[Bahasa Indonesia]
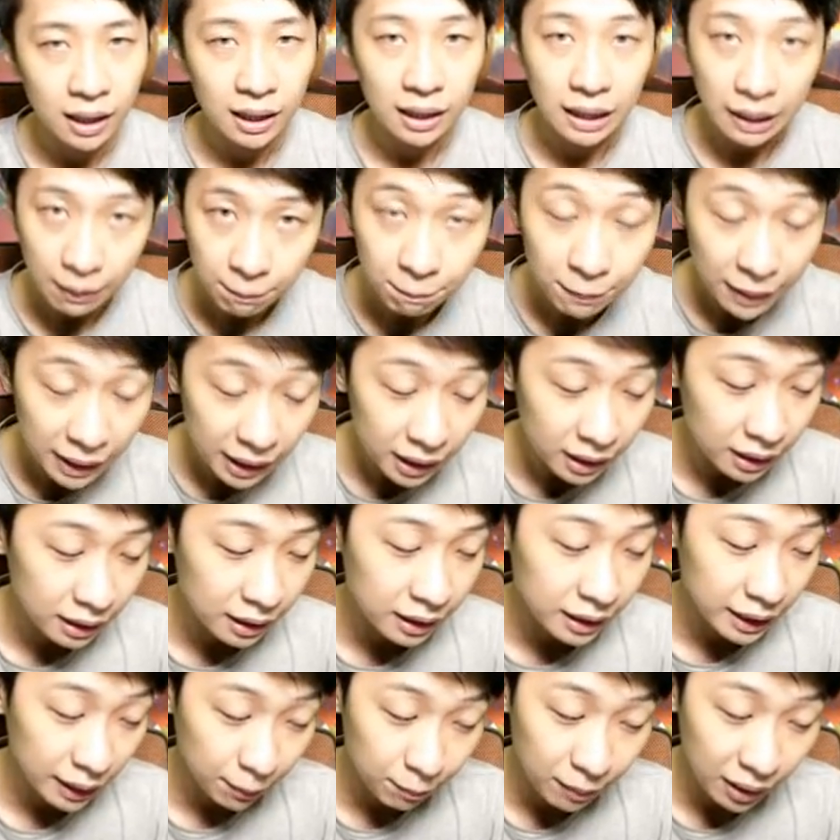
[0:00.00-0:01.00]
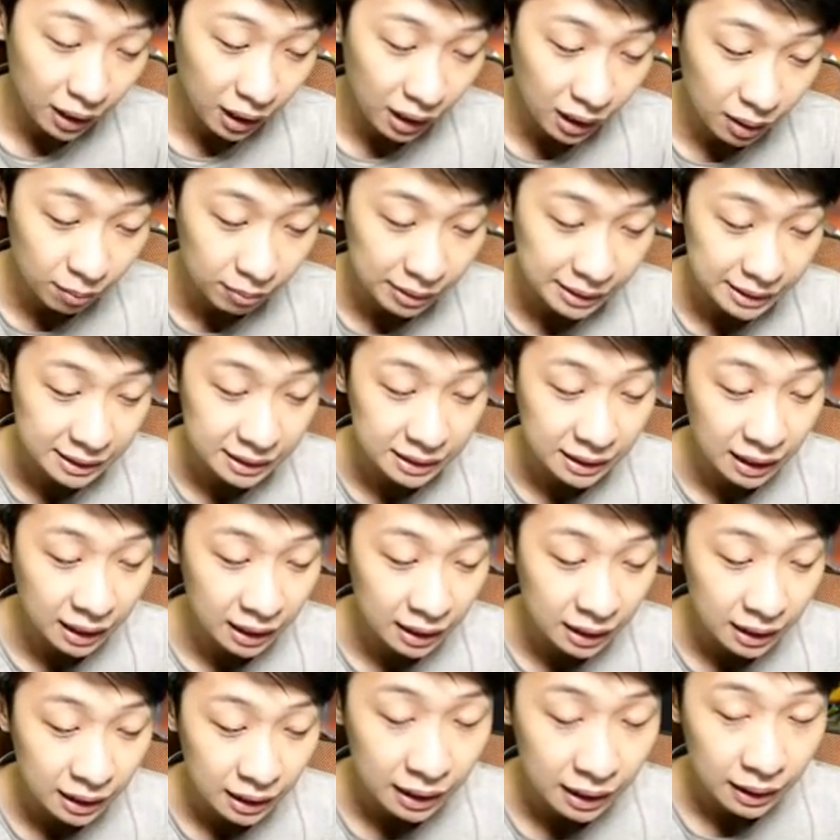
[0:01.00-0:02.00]
keempat ini kita bakal ngebahas tentang
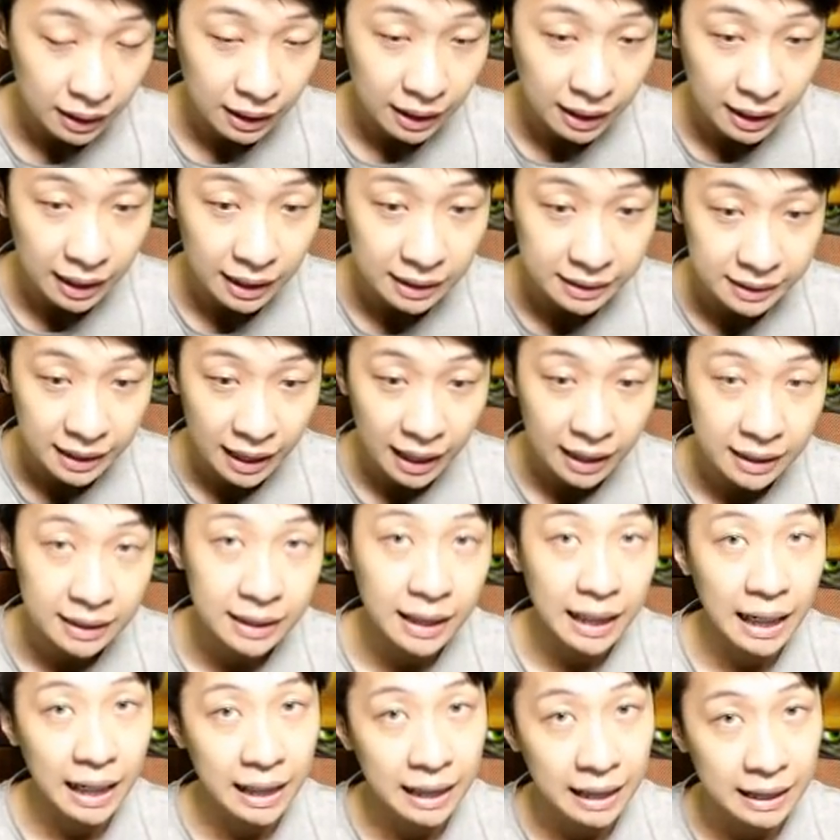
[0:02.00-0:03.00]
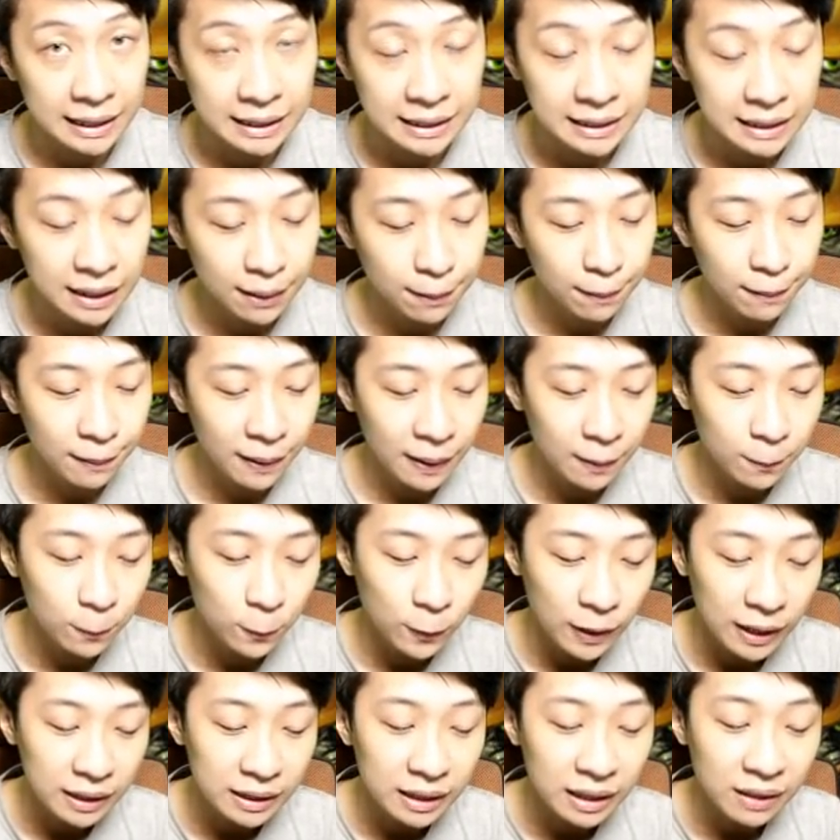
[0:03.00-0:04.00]
kerajaan Tel Anas Kita bakal
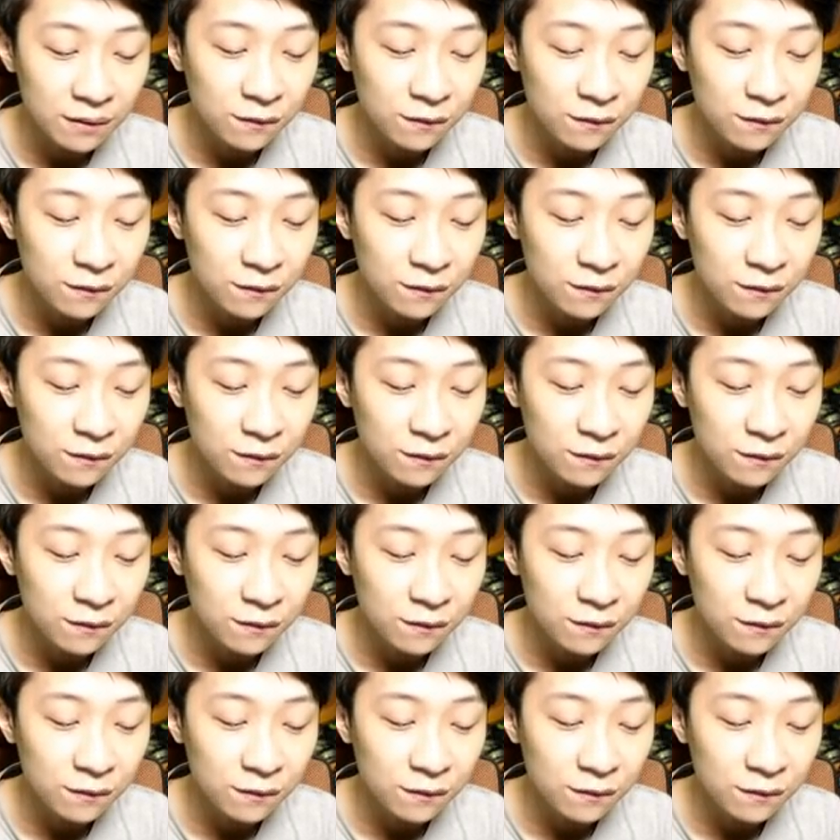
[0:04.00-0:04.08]
mulai dari